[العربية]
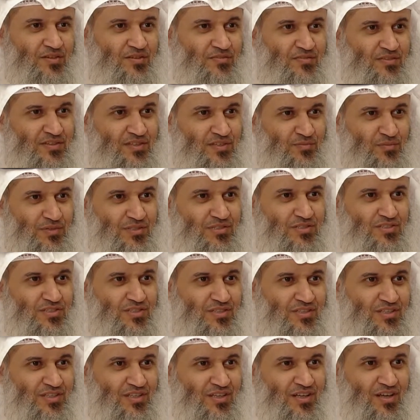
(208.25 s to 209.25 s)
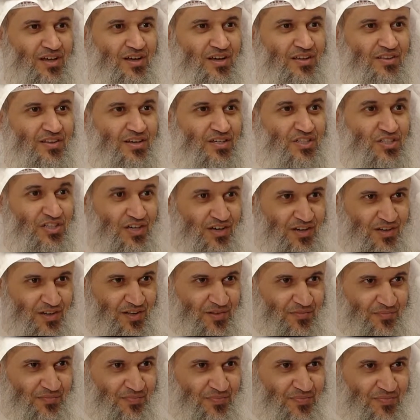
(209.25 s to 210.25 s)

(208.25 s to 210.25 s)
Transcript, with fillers: في مسجدي هذا شهرا